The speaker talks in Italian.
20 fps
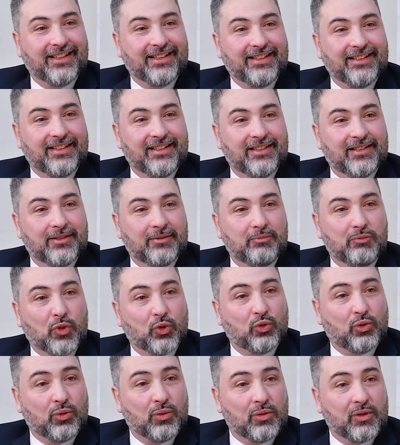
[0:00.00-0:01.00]
il
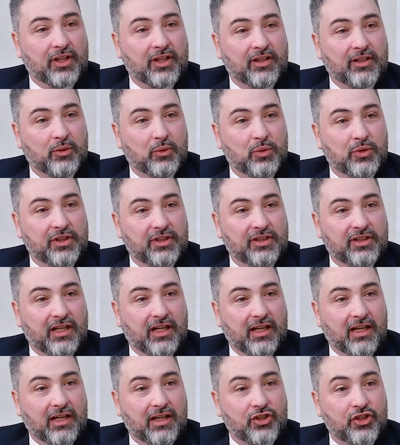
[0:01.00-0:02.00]
motore che
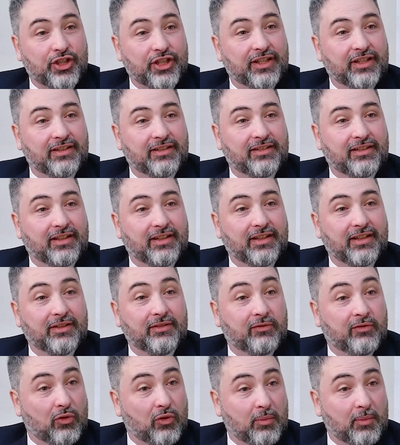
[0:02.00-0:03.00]
guida scelte
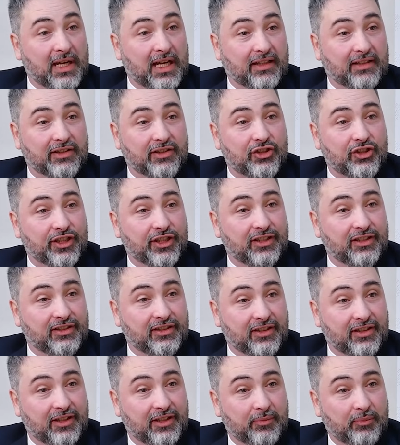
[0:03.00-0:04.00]
informate,
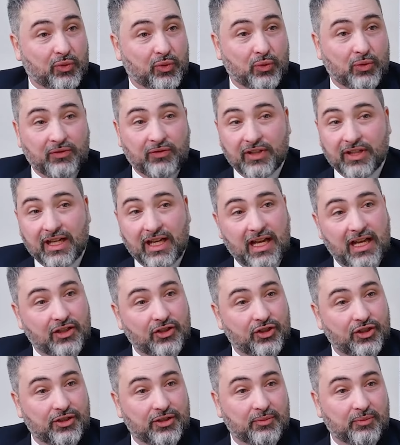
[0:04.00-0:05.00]
scelte più
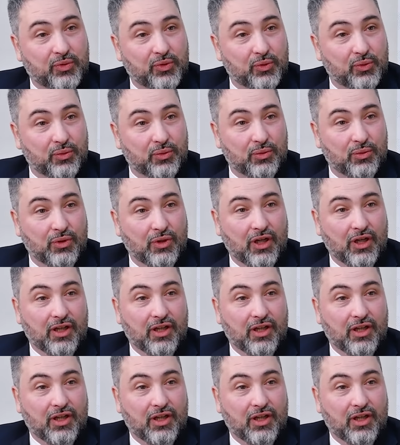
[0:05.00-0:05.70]
efficaci, più